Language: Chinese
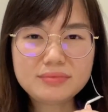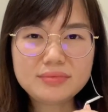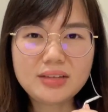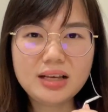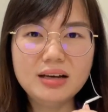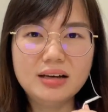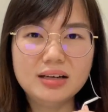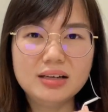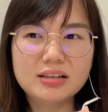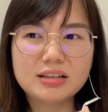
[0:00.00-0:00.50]

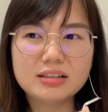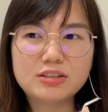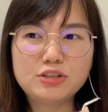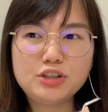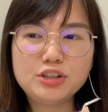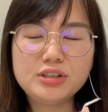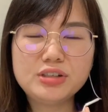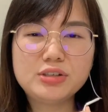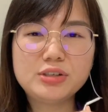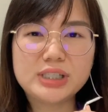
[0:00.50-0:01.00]
呃，
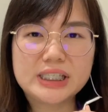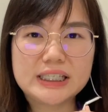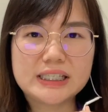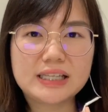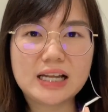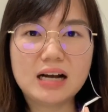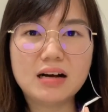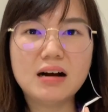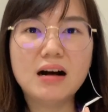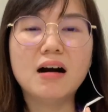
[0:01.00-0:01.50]
去去知
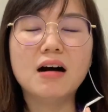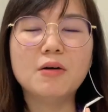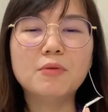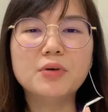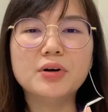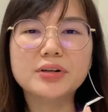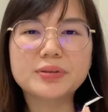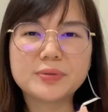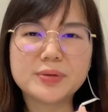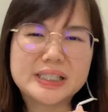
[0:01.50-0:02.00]
道哦，
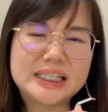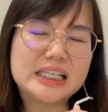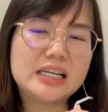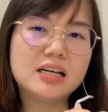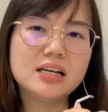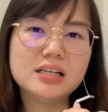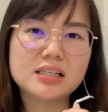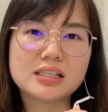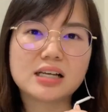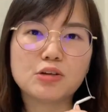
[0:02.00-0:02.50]
我我今天
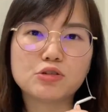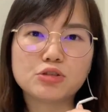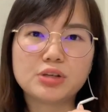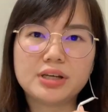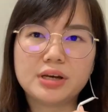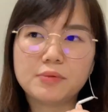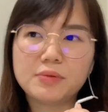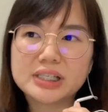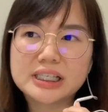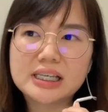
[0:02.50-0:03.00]
喝少水
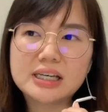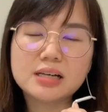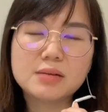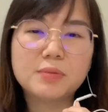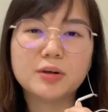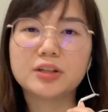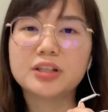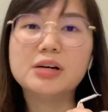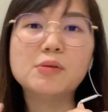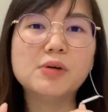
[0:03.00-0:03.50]
啊，我这一个
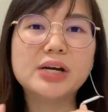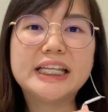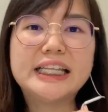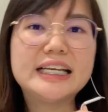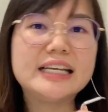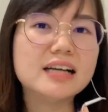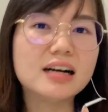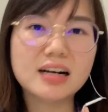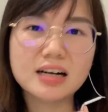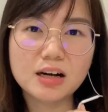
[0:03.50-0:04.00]
杯的我一
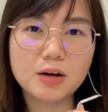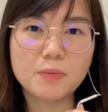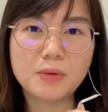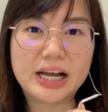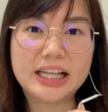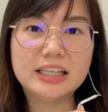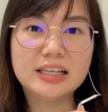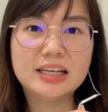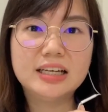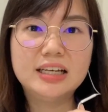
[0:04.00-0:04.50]
定要喝
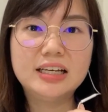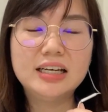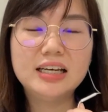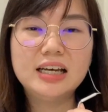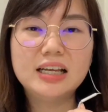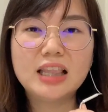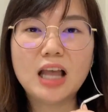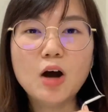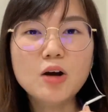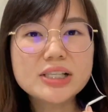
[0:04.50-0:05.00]
完。
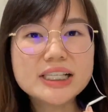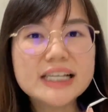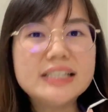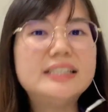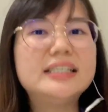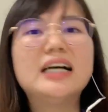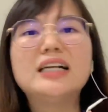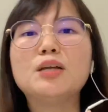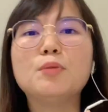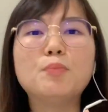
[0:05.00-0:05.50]
然后在
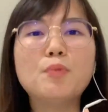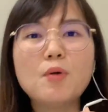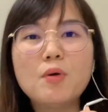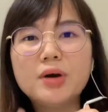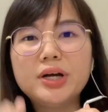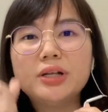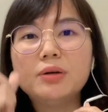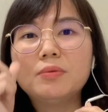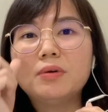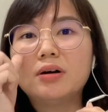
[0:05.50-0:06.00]
家你不
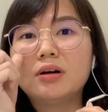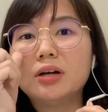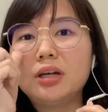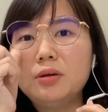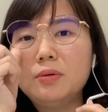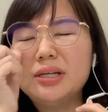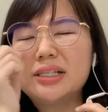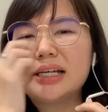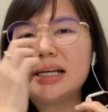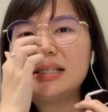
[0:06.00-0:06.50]
会的哦，因
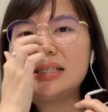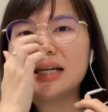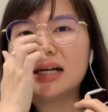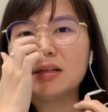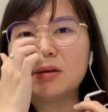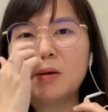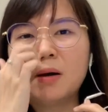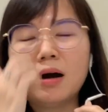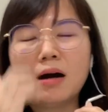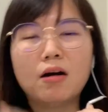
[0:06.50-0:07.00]
为在家
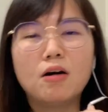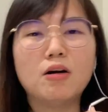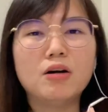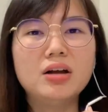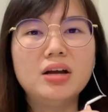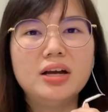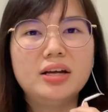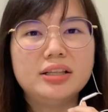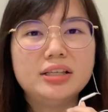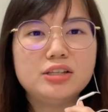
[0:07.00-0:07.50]
的话哦，
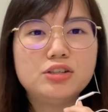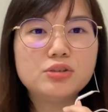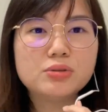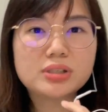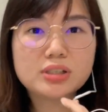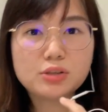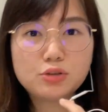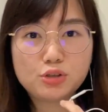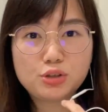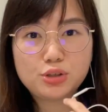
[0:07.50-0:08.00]
你就
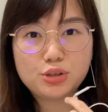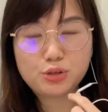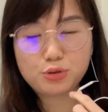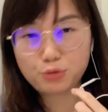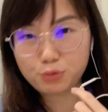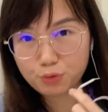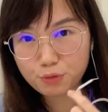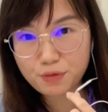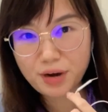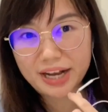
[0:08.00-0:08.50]
是去
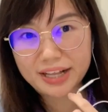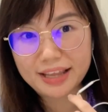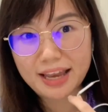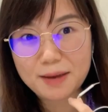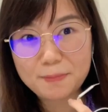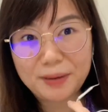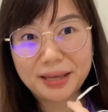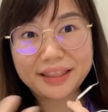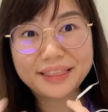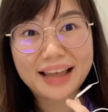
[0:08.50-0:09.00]
厨房那
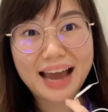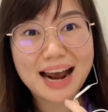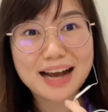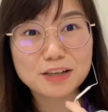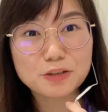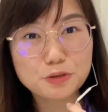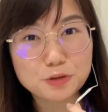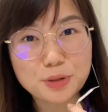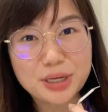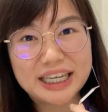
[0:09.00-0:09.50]
边拿
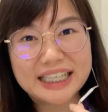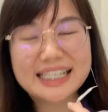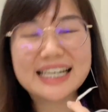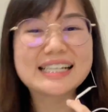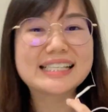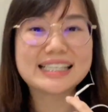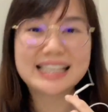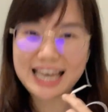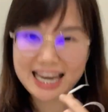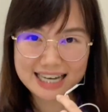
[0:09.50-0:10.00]
水这样
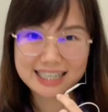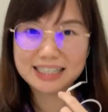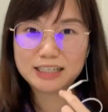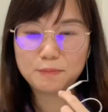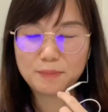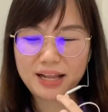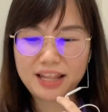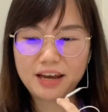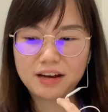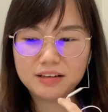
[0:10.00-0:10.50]
子来喝
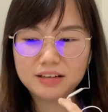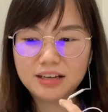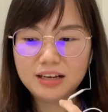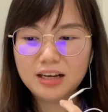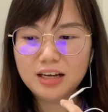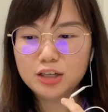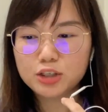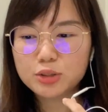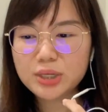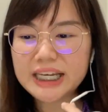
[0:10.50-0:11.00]
罢了。
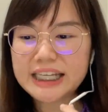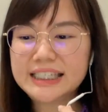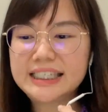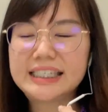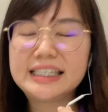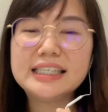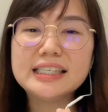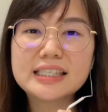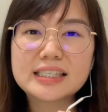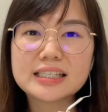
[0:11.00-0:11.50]
所以
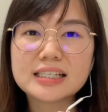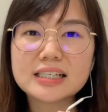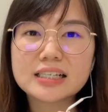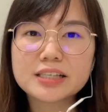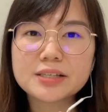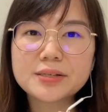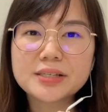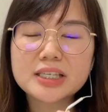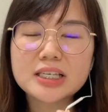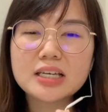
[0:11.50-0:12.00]
其实
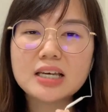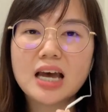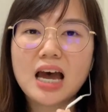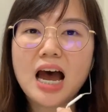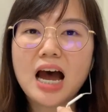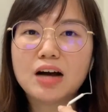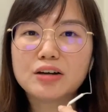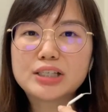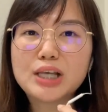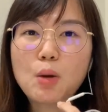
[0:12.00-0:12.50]
是不是
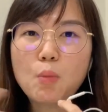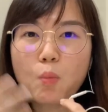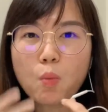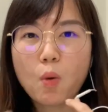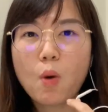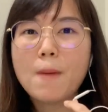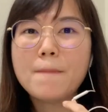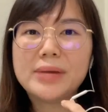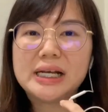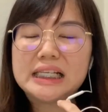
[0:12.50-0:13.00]
好像
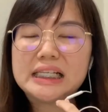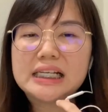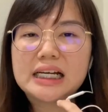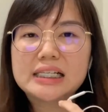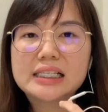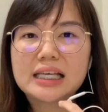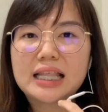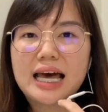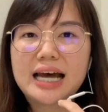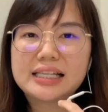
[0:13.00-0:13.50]
我们这样
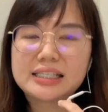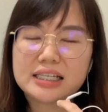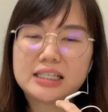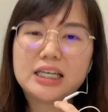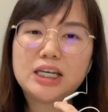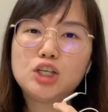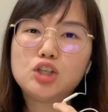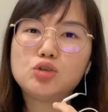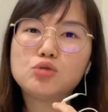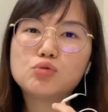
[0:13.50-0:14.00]
子啦，整
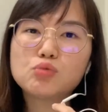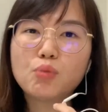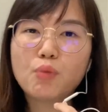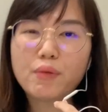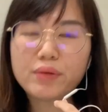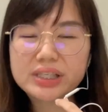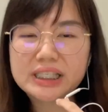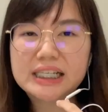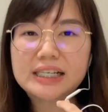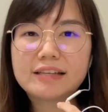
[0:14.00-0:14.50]
天
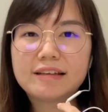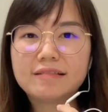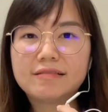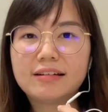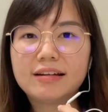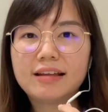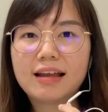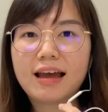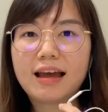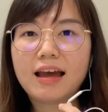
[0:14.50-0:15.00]
坐着的
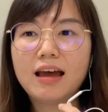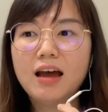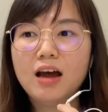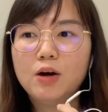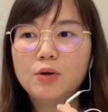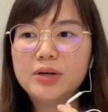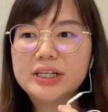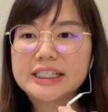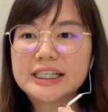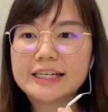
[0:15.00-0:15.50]
人啊，
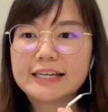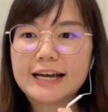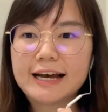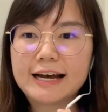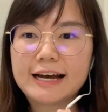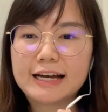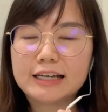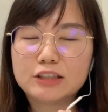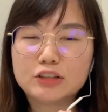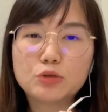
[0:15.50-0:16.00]
或者
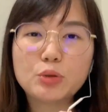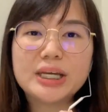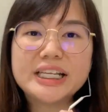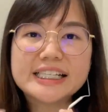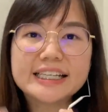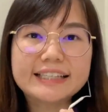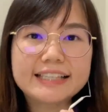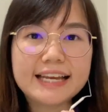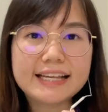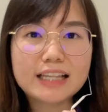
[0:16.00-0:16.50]
啊对
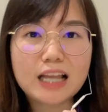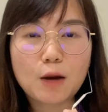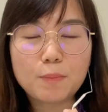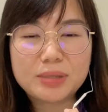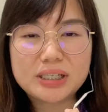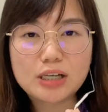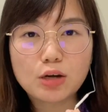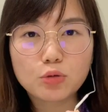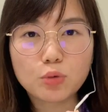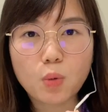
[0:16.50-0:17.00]
着电脑
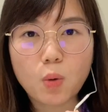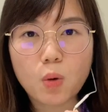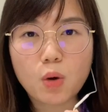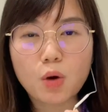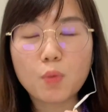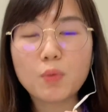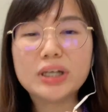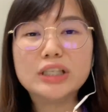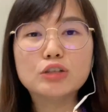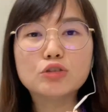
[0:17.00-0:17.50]
比较多，
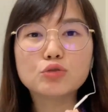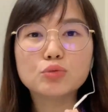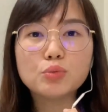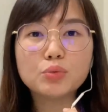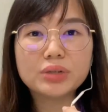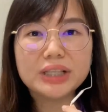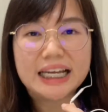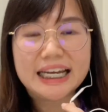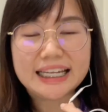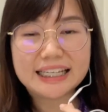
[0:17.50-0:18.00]
文
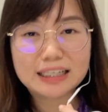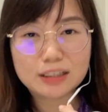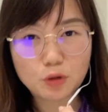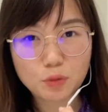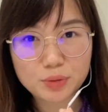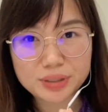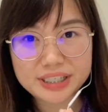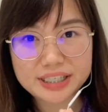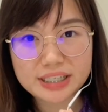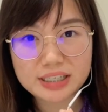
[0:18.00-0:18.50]
书类的
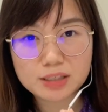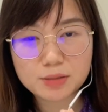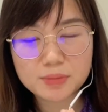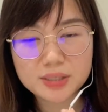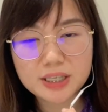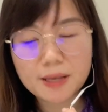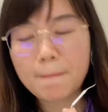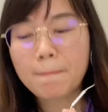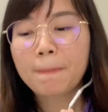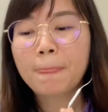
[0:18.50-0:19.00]
东西是不
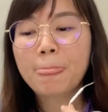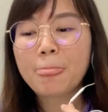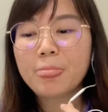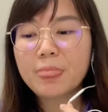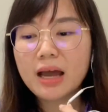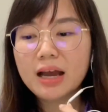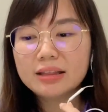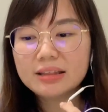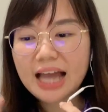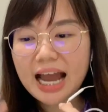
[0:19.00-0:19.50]
是？
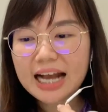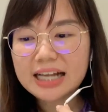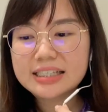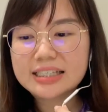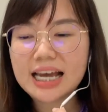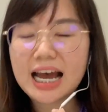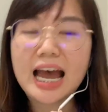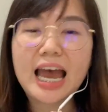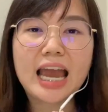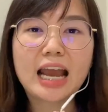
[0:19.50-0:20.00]
大
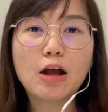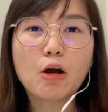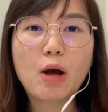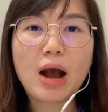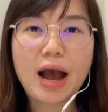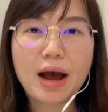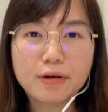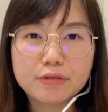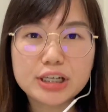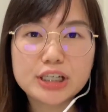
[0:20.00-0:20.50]
家
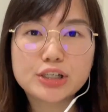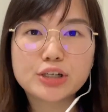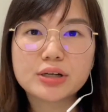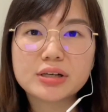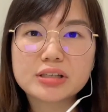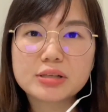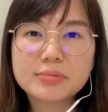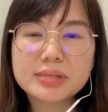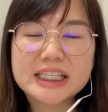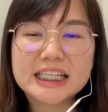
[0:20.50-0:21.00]
encourage
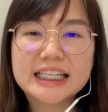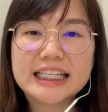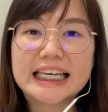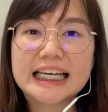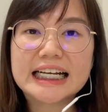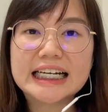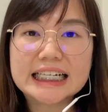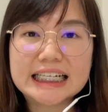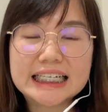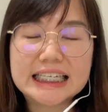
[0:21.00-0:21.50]
是不是？你
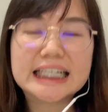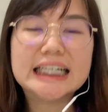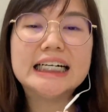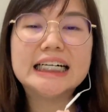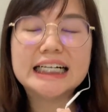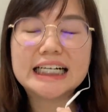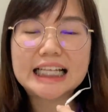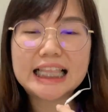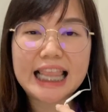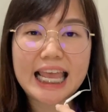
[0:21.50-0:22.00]
可以
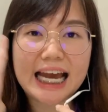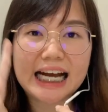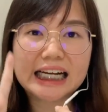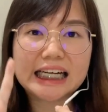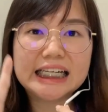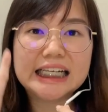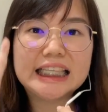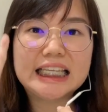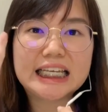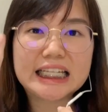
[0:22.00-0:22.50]
喝两
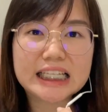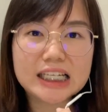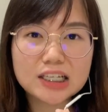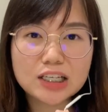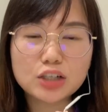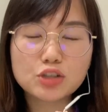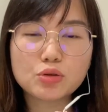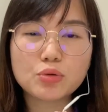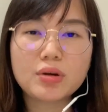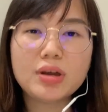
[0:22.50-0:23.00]
个 l i t r
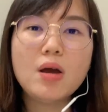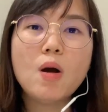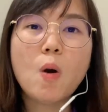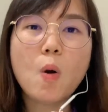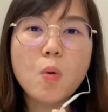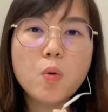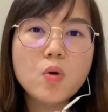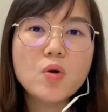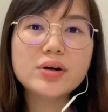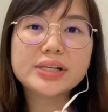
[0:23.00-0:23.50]
的水，
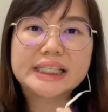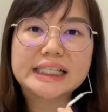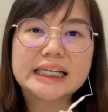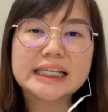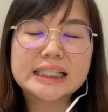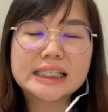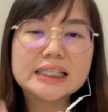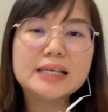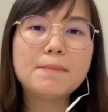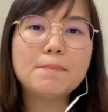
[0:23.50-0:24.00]
或者
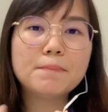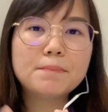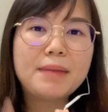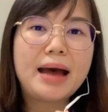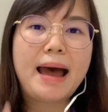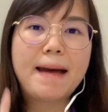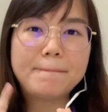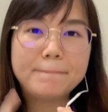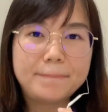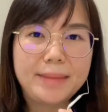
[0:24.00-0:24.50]
是
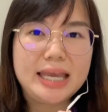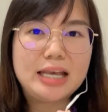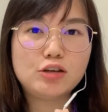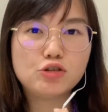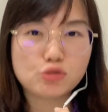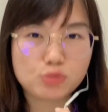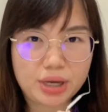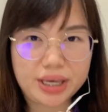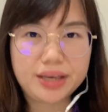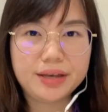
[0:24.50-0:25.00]
半杯
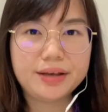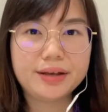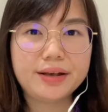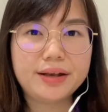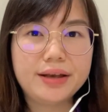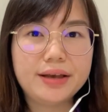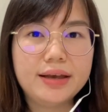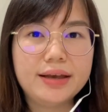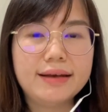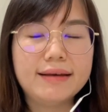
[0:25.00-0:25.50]
水。
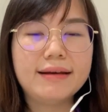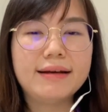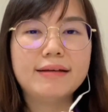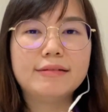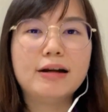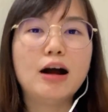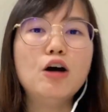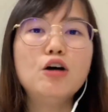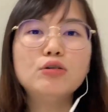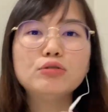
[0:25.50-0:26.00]

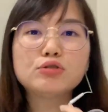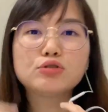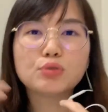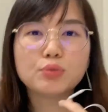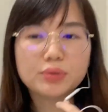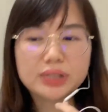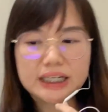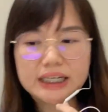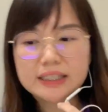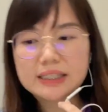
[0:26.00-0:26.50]
然后
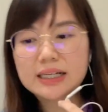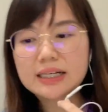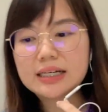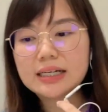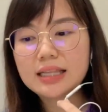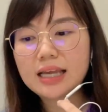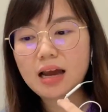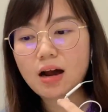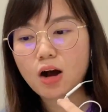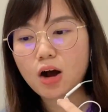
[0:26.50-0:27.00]
除了这
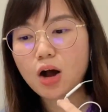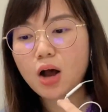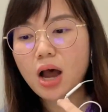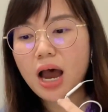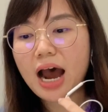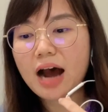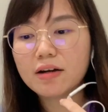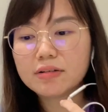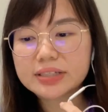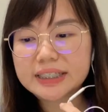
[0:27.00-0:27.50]
个嘞，哈，
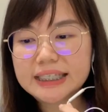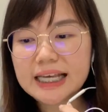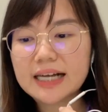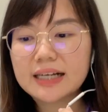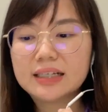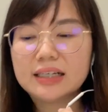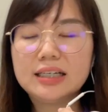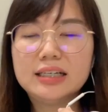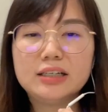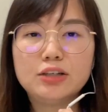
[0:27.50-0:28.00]
好
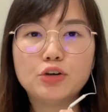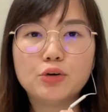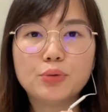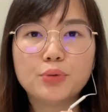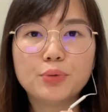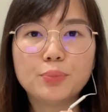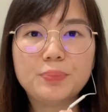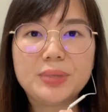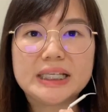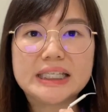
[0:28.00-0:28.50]
像
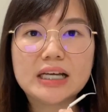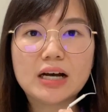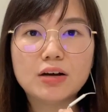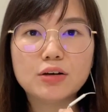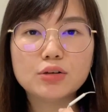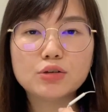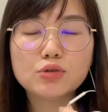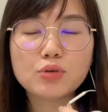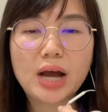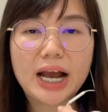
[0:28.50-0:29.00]
有比
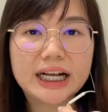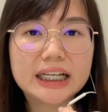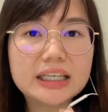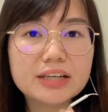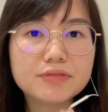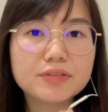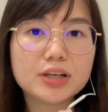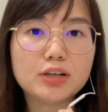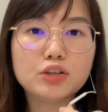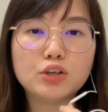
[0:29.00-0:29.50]
较做
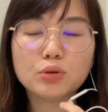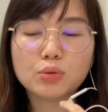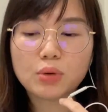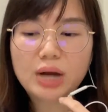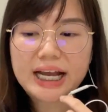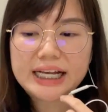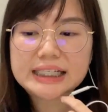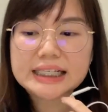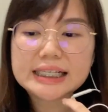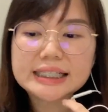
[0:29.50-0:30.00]
active 的，有
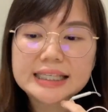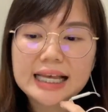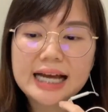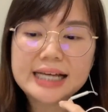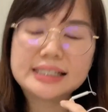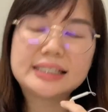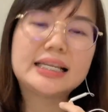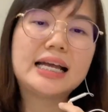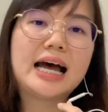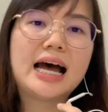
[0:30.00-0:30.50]

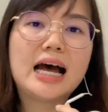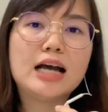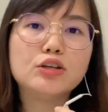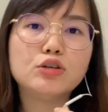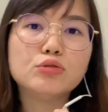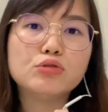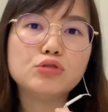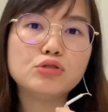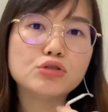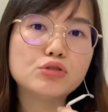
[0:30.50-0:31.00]
exercise 的啊，有
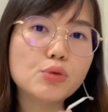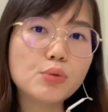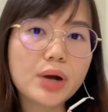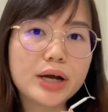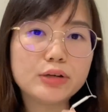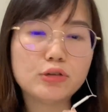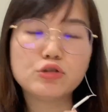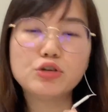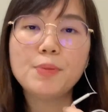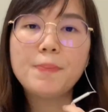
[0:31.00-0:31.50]
举重啊，
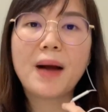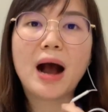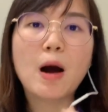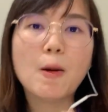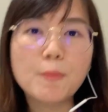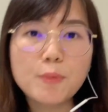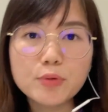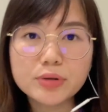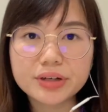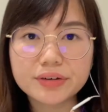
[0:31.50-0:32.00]
有去跑
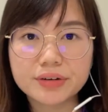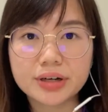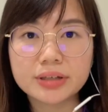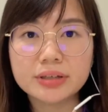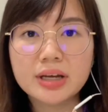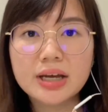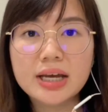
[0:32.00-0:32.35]
步的人，